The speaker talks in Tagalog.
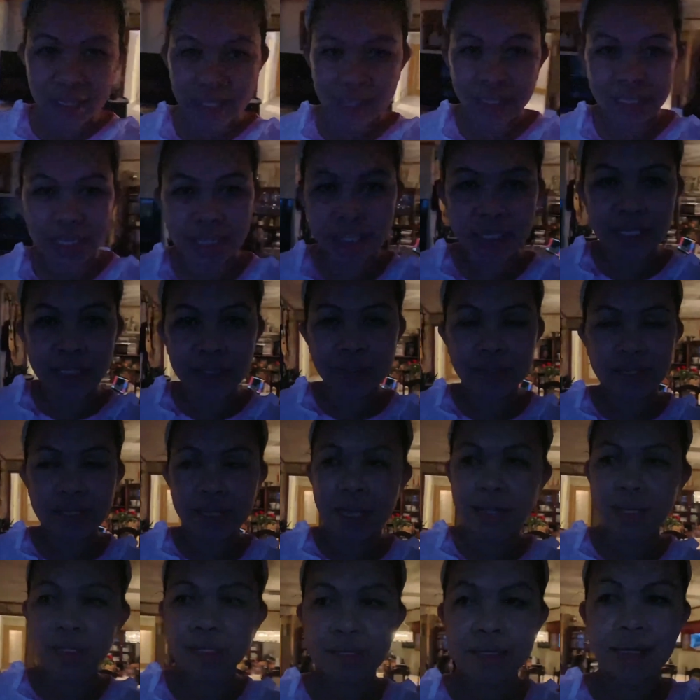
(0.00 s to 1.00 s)
Nandito si
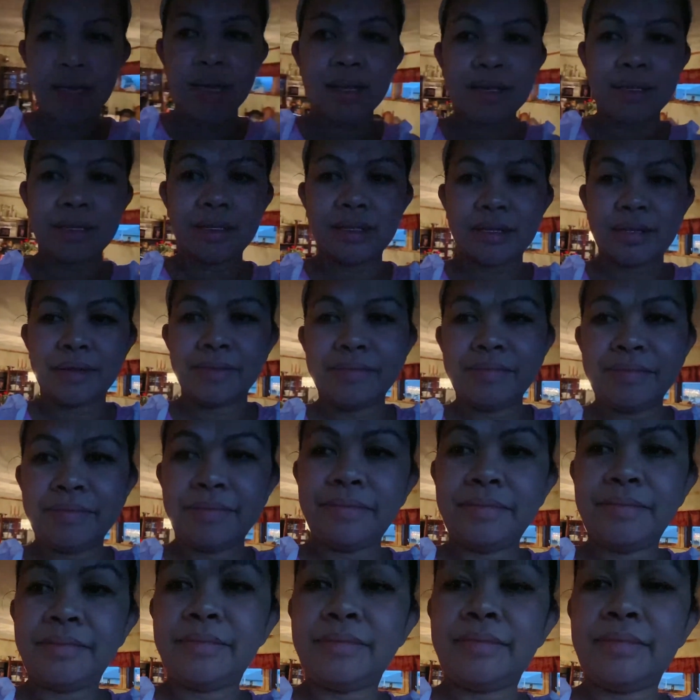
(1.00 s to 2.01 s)
X, guys.
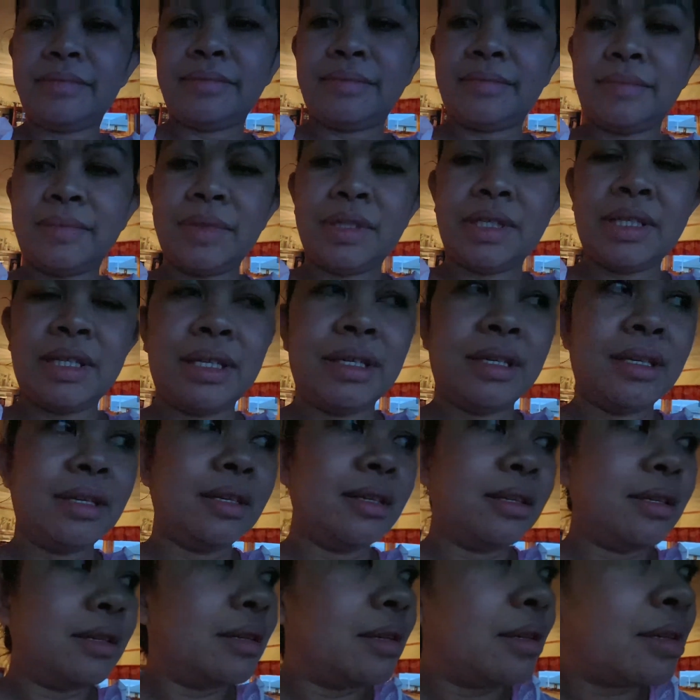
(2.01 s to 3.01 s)
Ano sa'yo? Ang
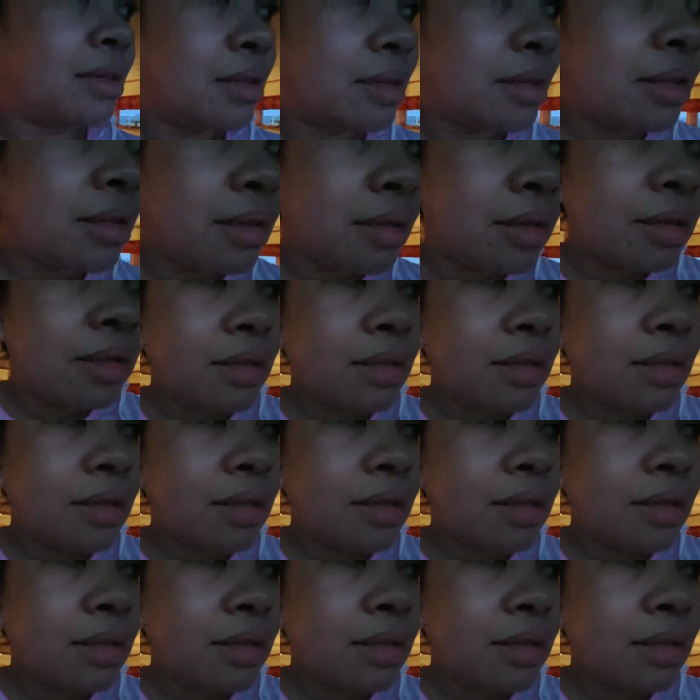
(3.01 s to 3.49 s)
ko lang eh. na